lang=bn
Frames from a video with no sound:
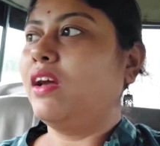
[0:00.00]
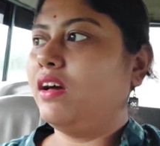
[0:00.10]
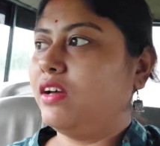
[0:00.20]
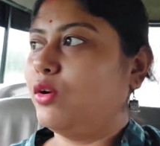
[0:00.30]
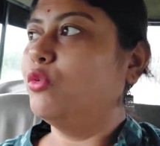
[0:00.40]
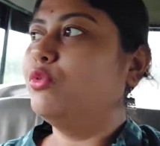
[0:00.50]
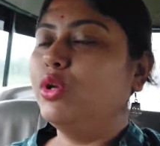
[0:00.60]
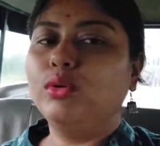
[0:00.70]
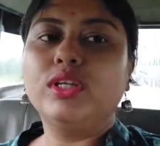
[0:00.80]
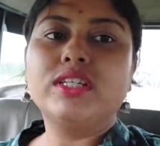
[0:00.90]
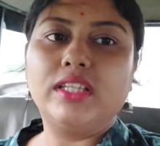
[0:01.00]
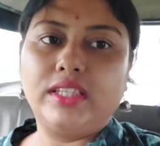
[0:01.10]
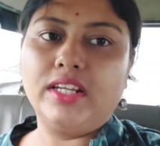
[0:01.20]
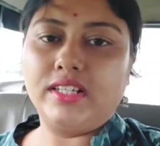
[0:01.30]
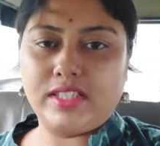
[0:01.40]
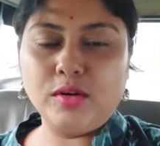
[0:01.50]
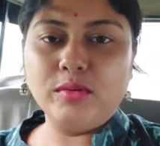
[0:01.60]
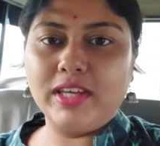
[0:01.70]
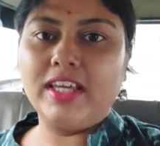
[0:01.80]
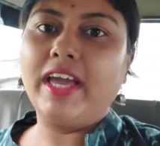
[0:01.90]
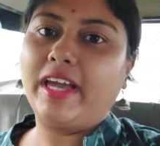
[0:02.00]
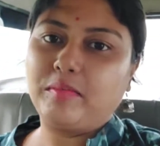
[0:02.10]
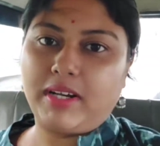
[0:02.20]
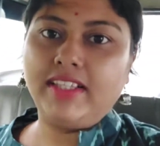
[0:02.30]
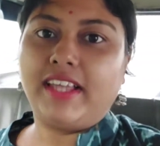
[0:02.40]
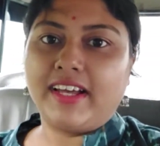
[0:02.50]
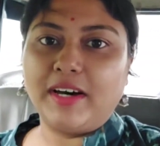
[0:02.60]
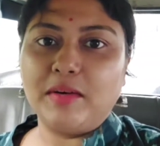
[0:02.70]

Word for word: আর হোপফুলি ওদের সাথে নার্সিংহোমে গিয়ে একবারই দেখা